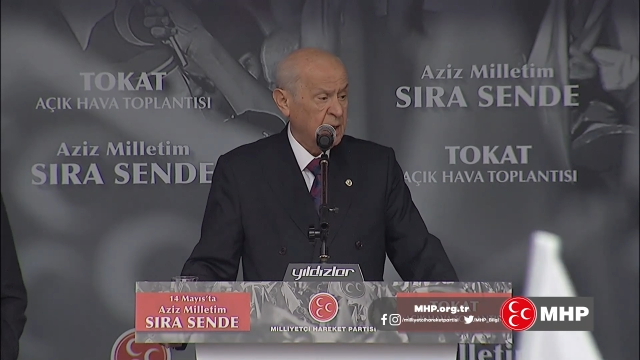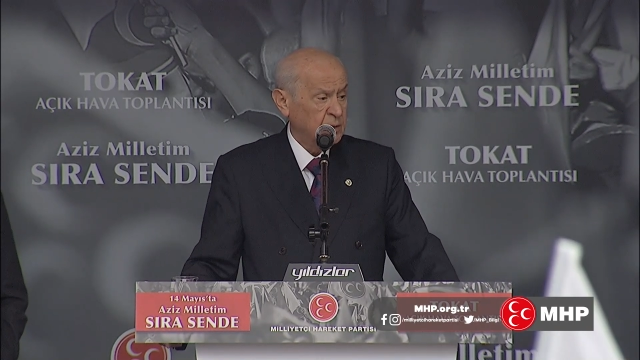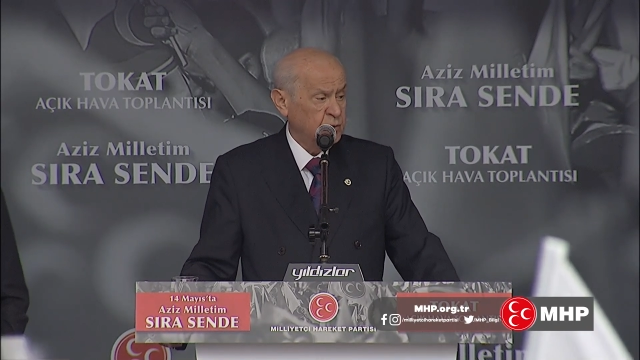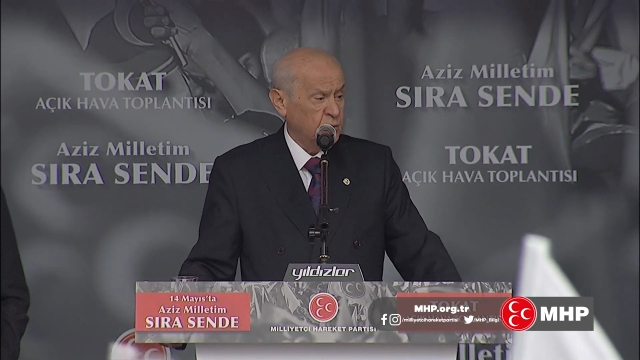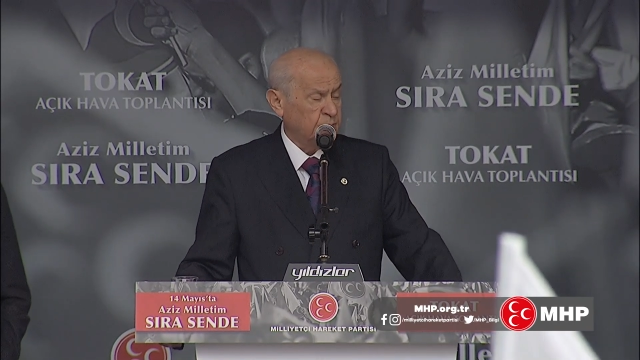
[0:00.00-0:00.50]

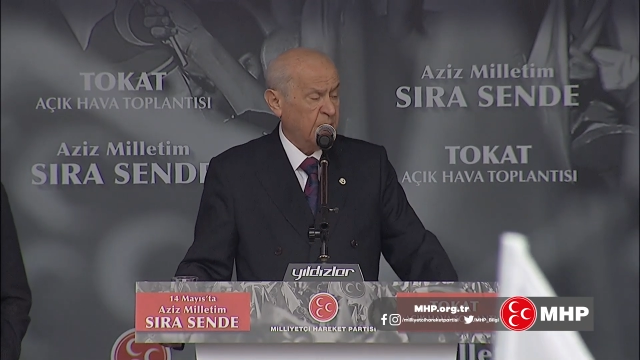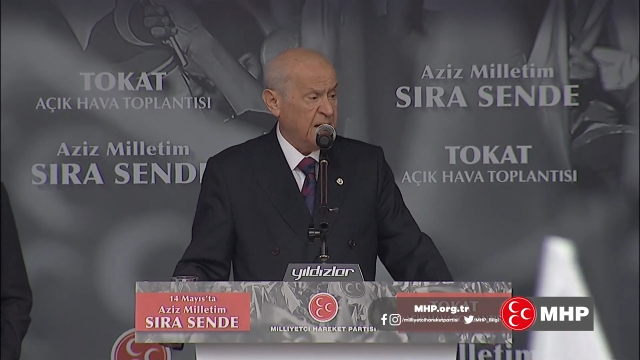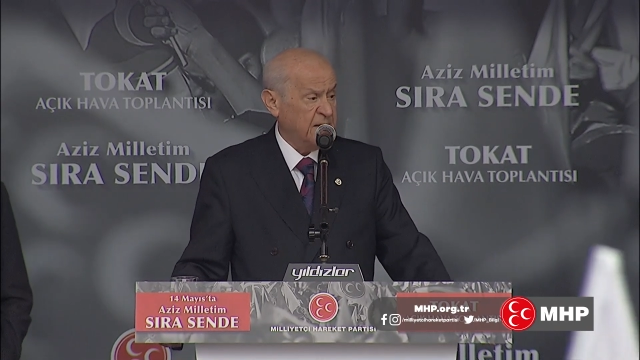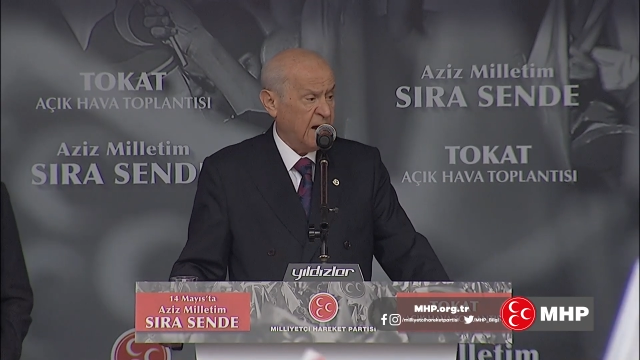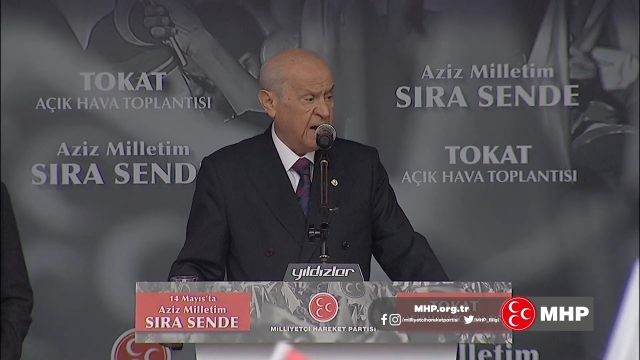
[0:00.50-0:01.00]
Türk
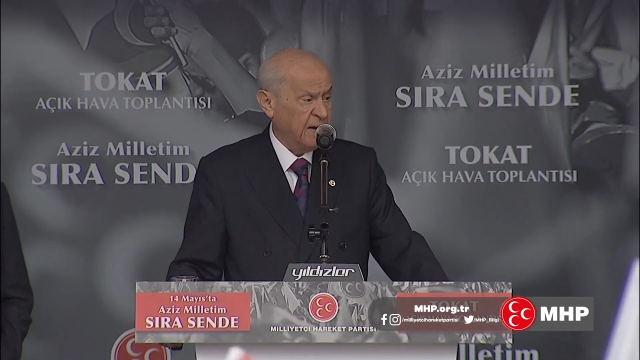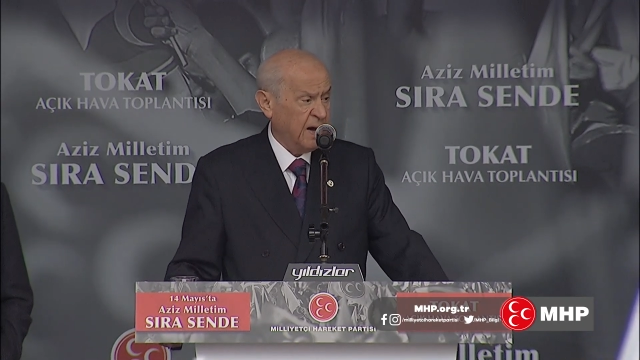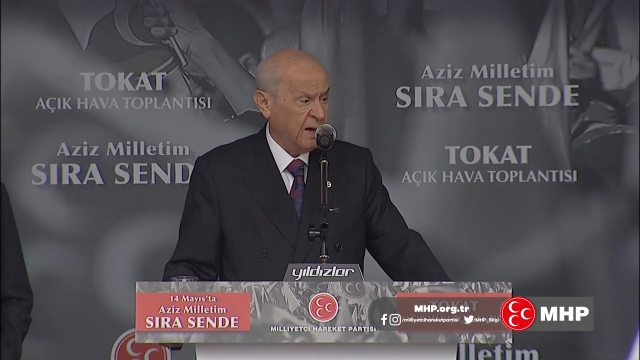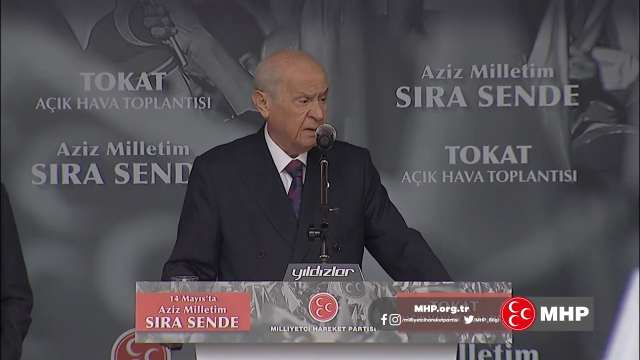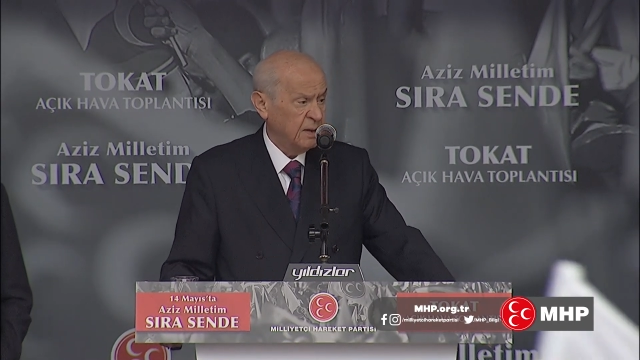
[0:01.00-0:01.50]

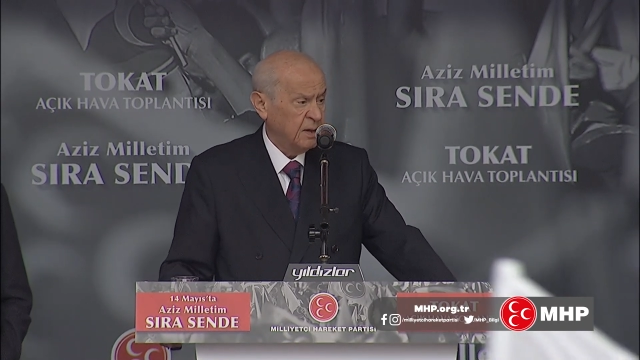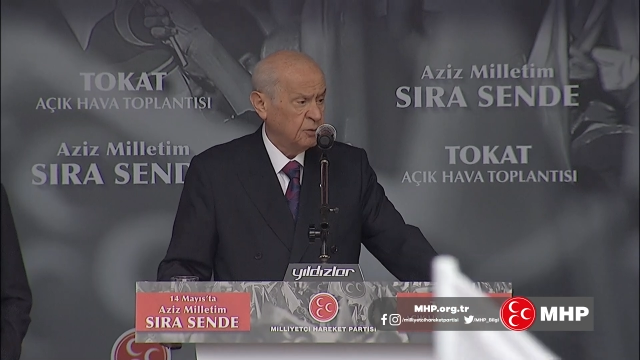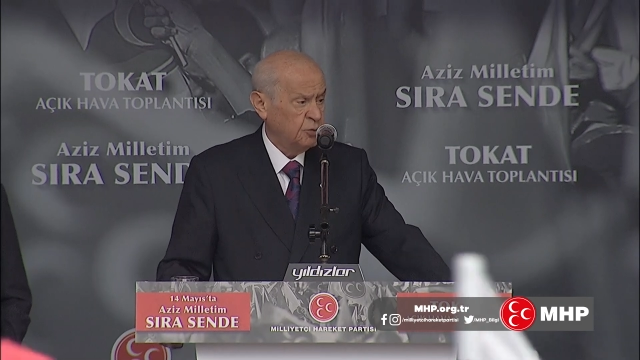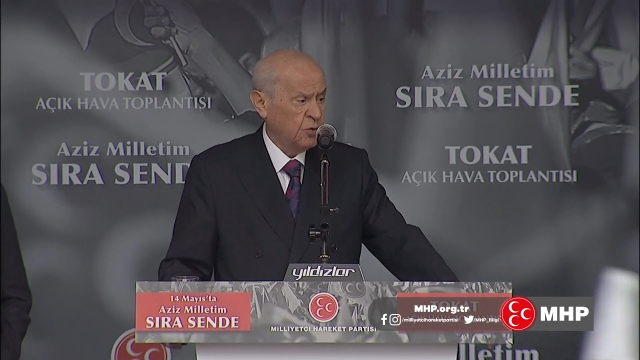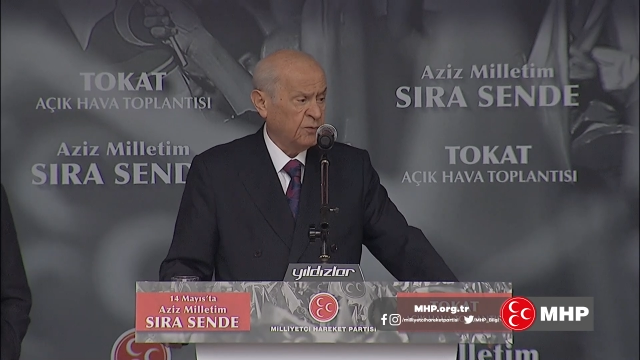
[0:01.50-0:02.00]
bayrağına,
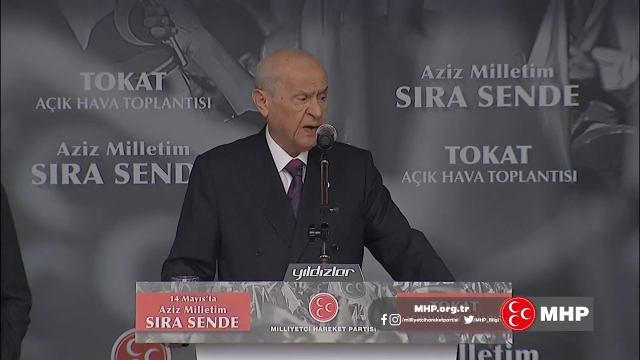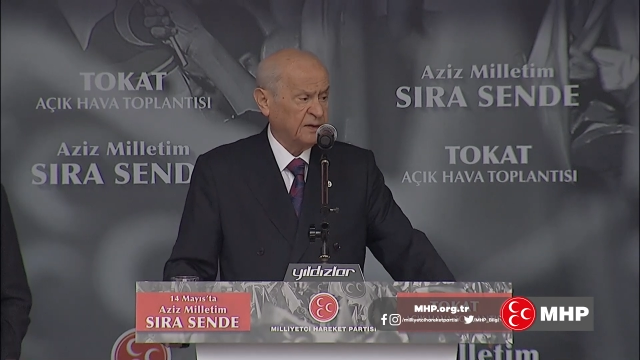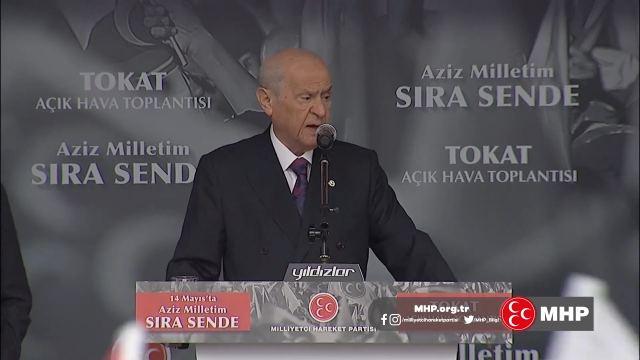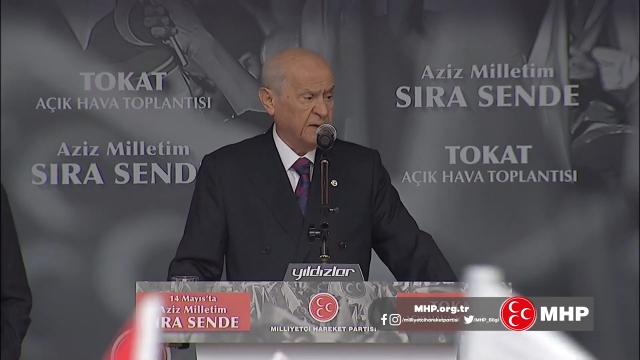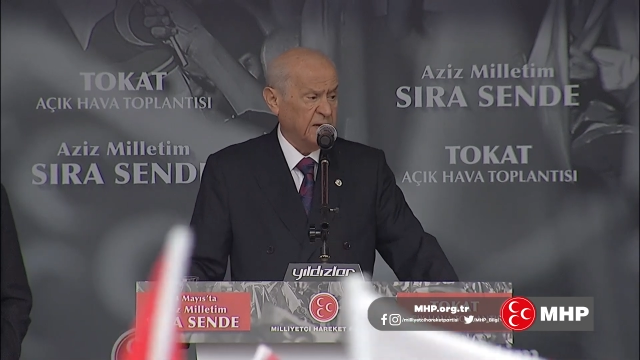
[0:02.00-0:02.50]
Türk
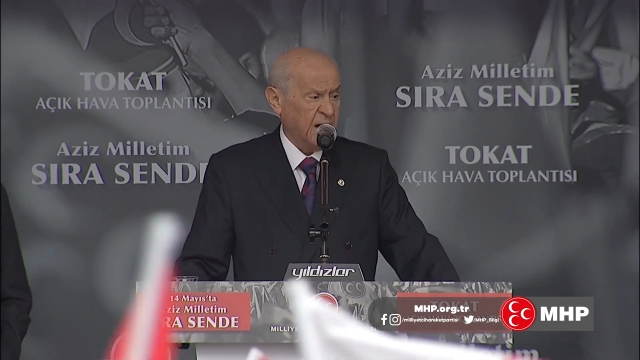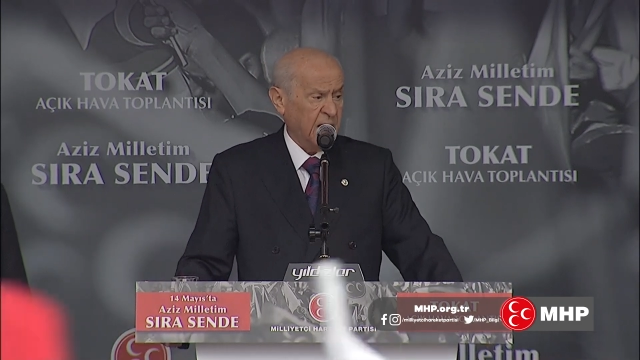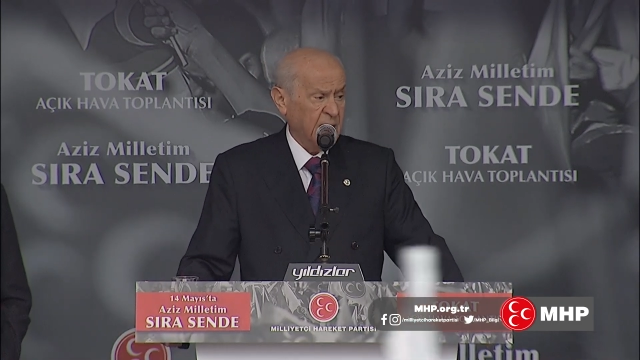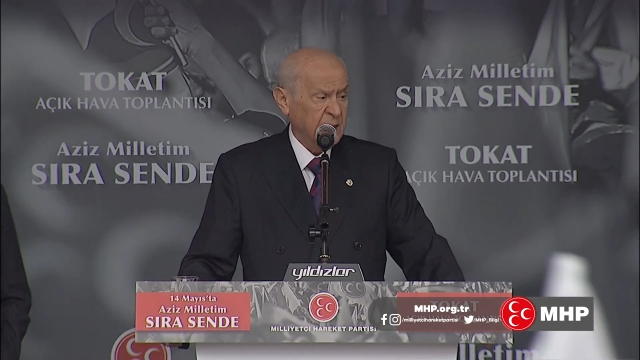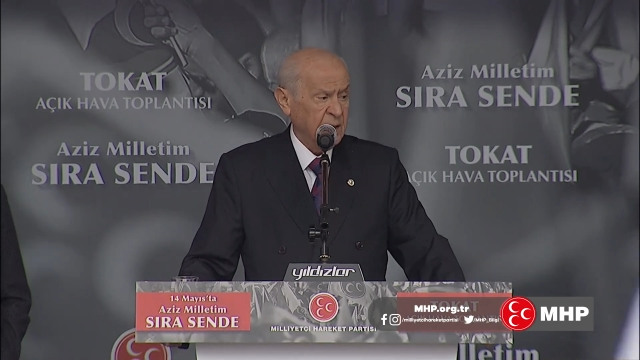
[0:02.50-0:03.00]

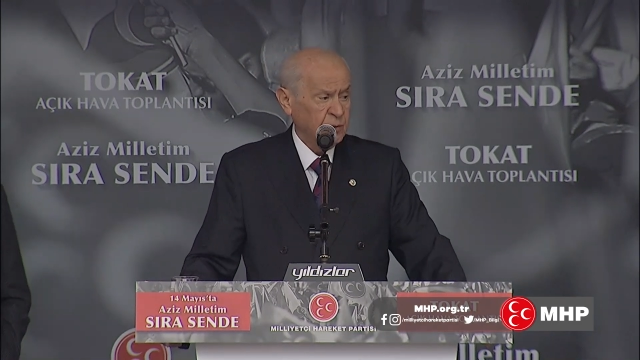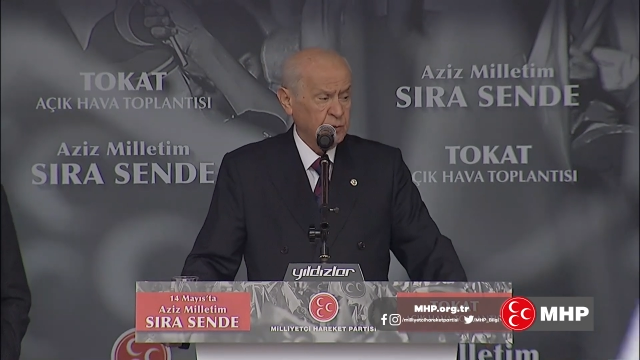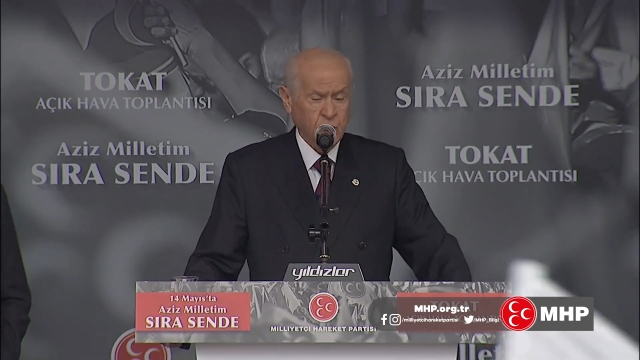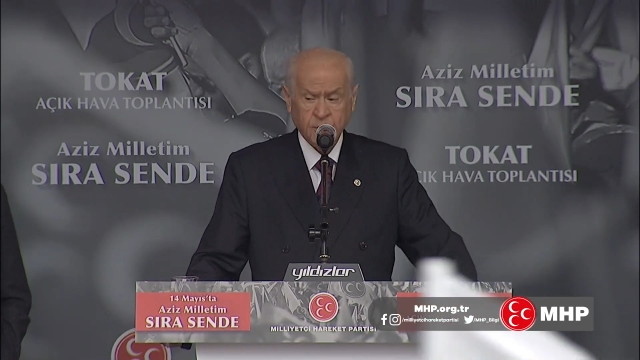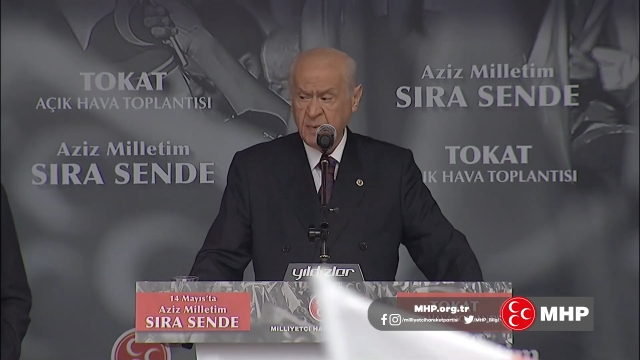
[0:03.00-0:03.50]
vatanına,
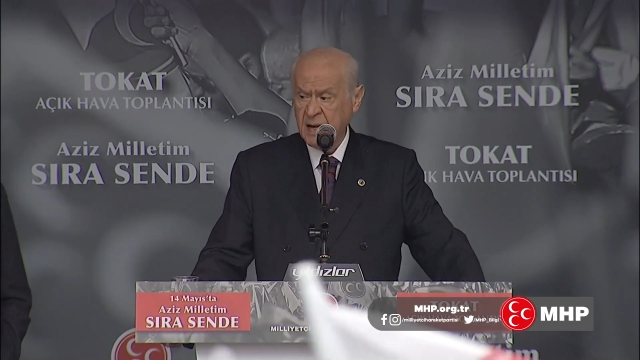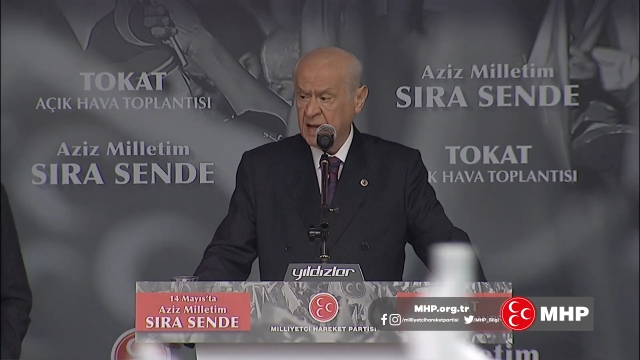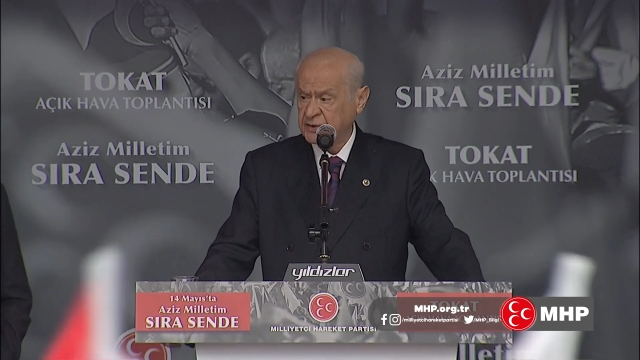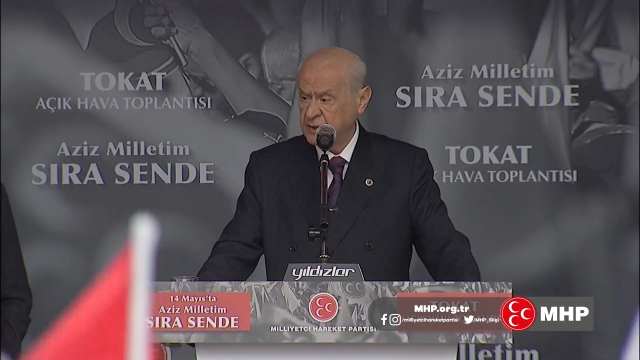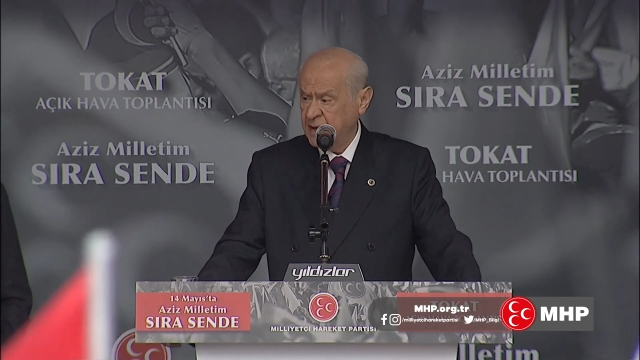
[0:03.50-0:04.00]
Türk
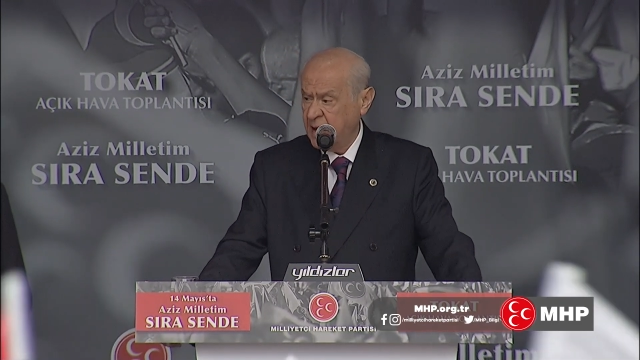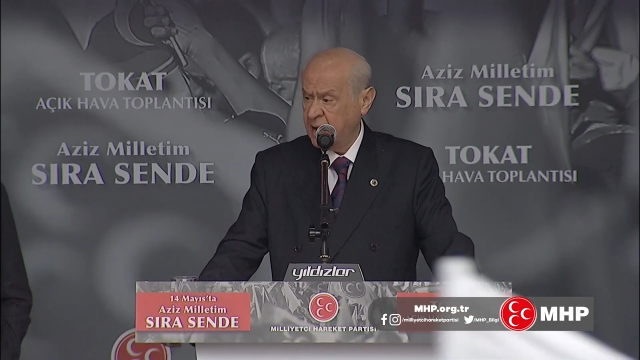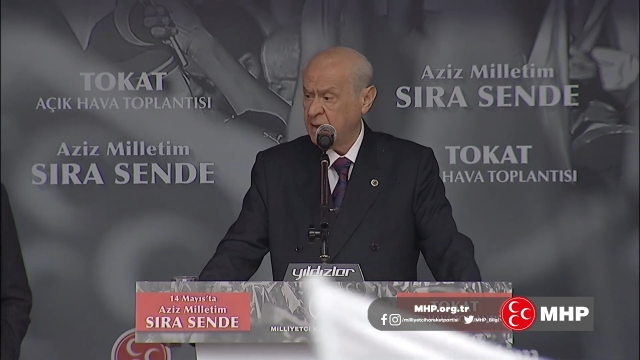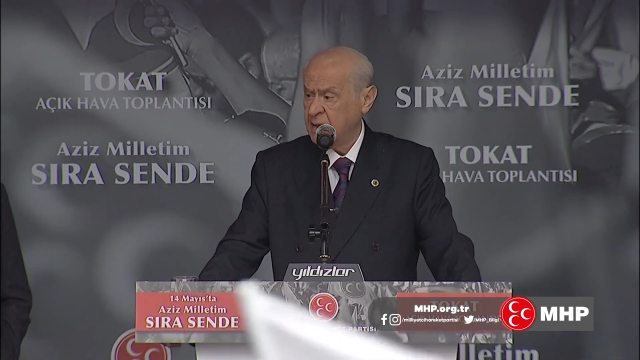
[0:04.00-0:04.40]
milletine,